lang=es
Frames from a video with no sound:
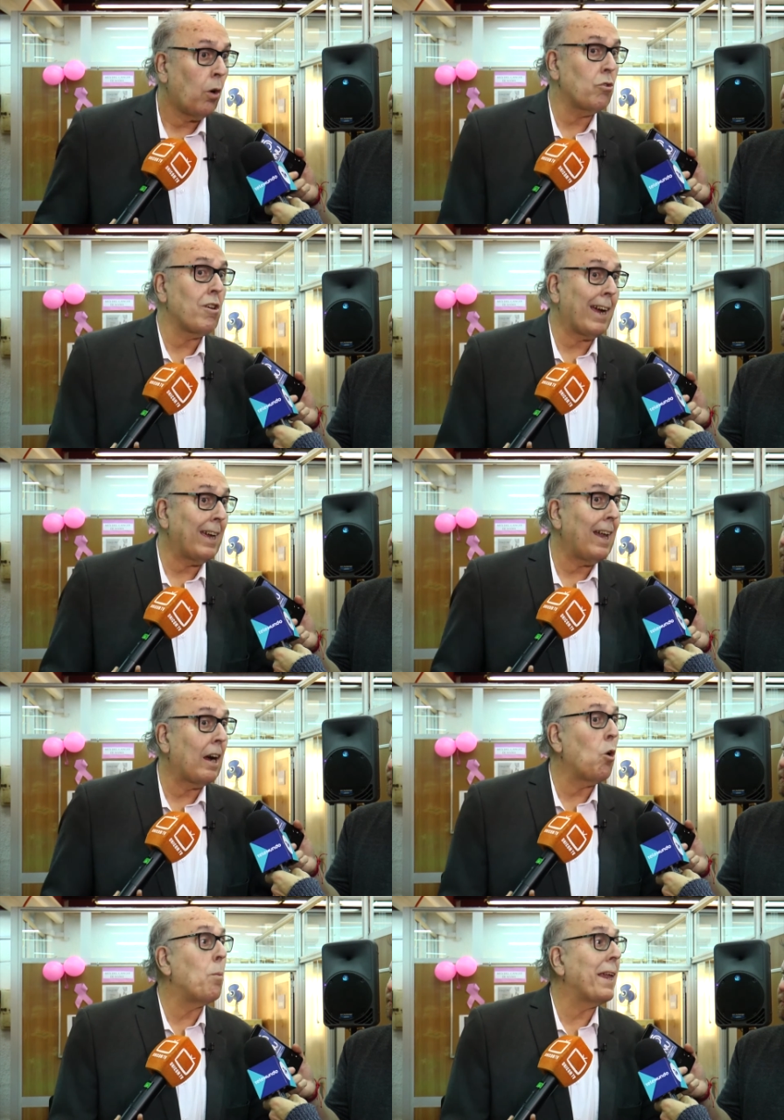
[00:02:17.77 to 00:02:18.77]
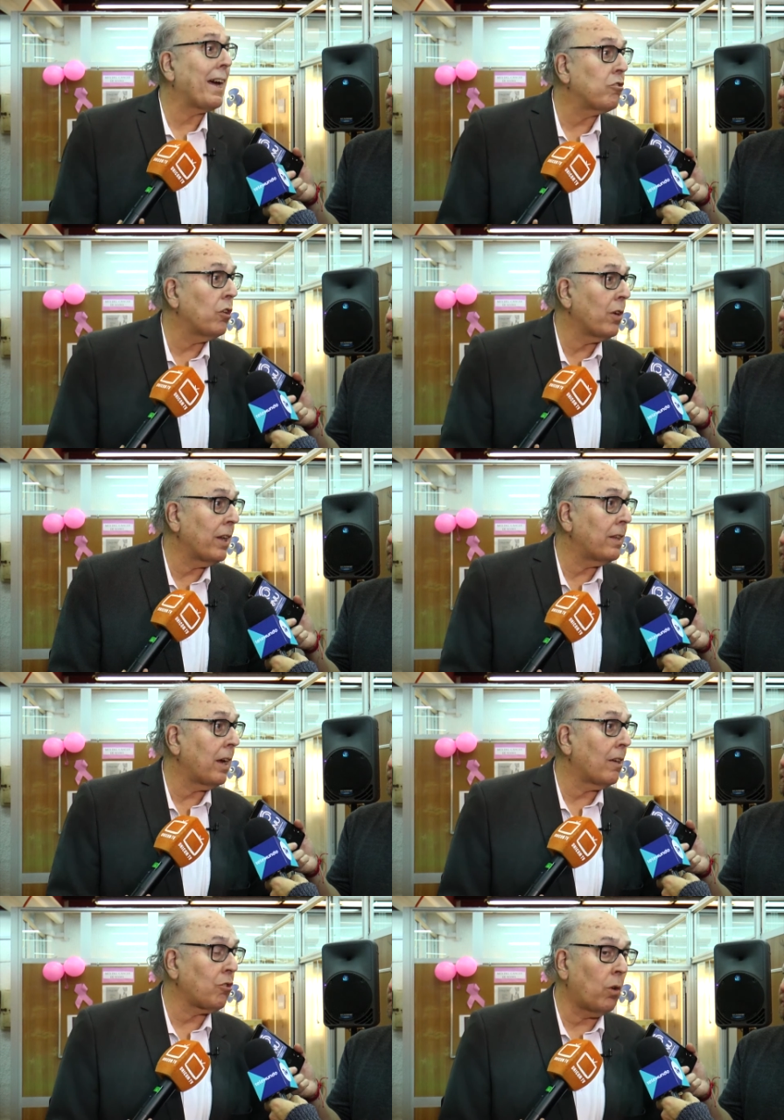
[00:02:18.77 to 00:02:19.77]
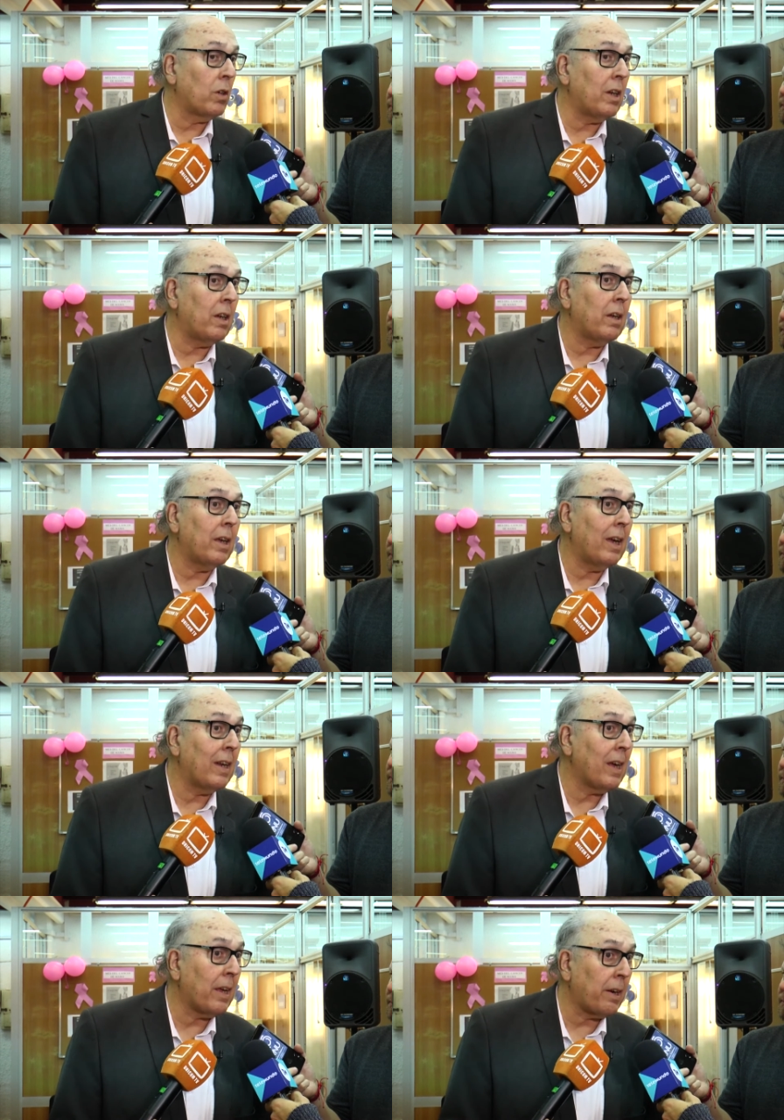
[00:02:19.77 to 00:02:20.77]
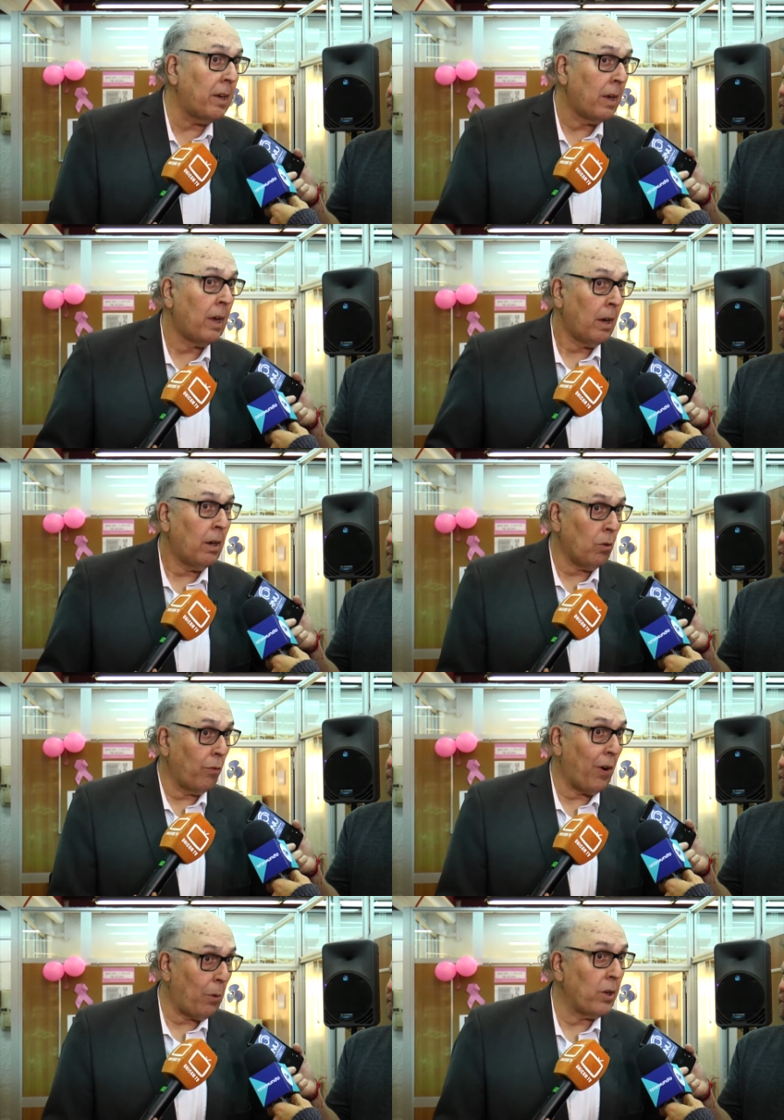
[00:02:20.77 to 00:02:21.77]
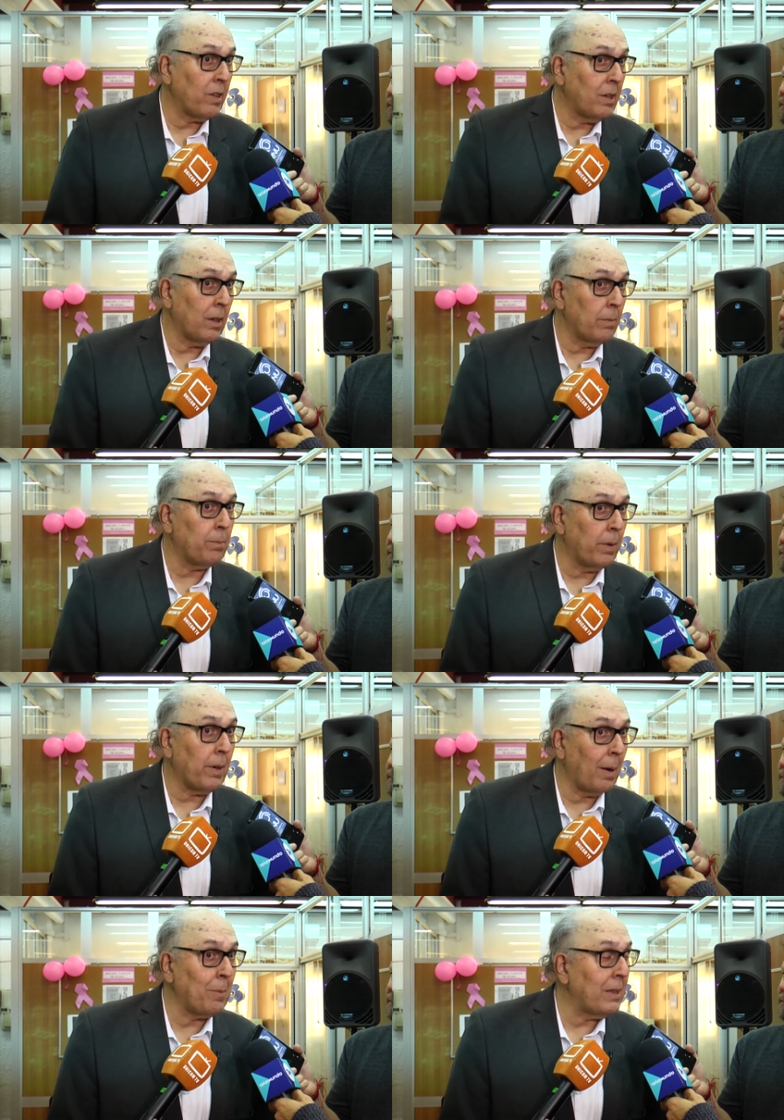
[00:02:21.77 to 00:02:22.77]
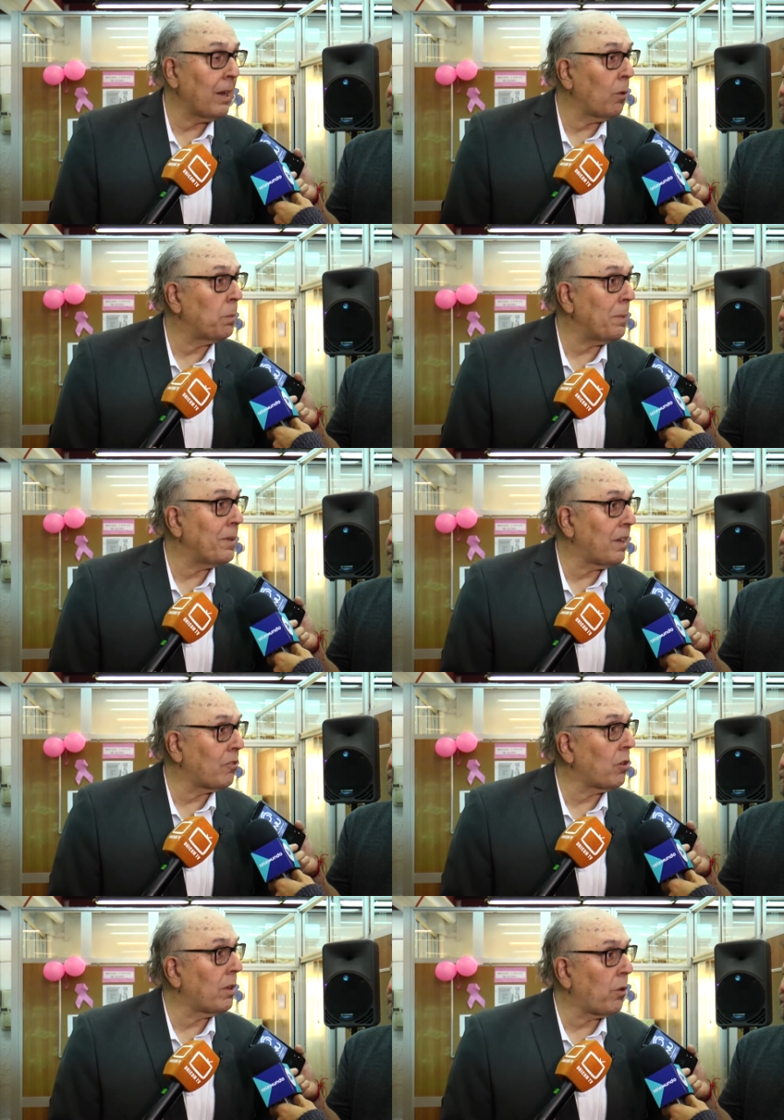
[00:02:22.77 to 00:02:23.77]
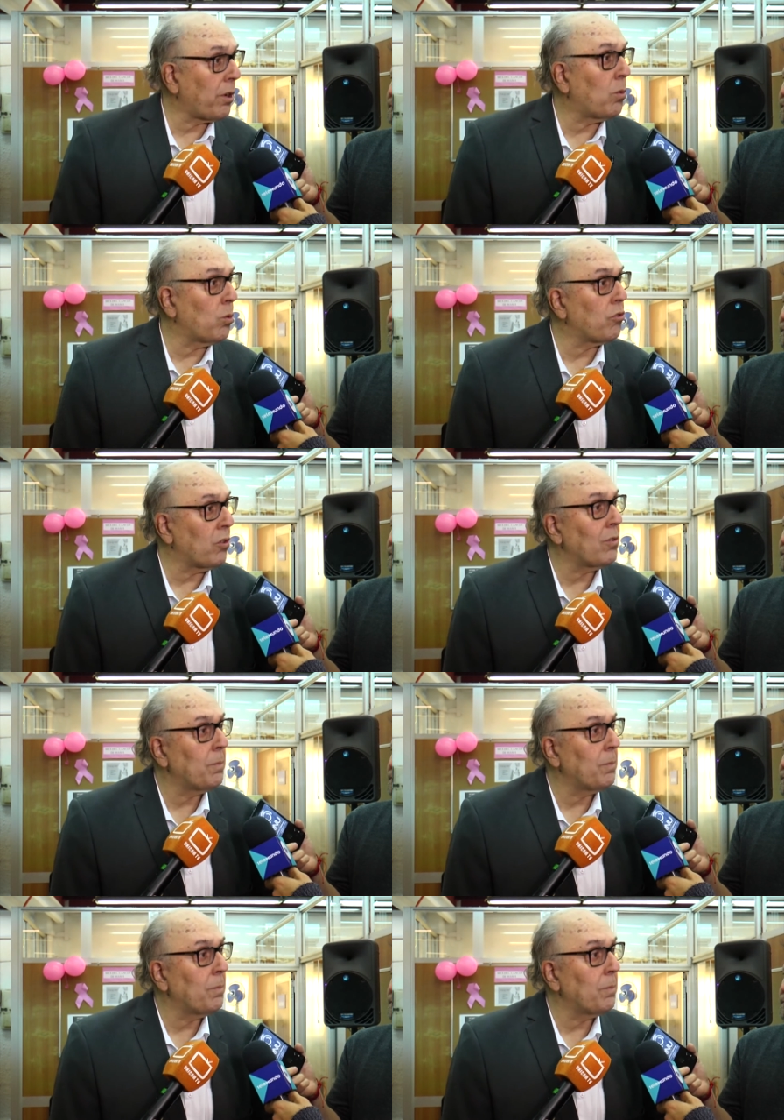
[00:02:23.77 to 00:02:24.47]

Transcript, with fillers: o sea que la cooperación en este caso con el INR nos favorece realmente la optimización de los recursos.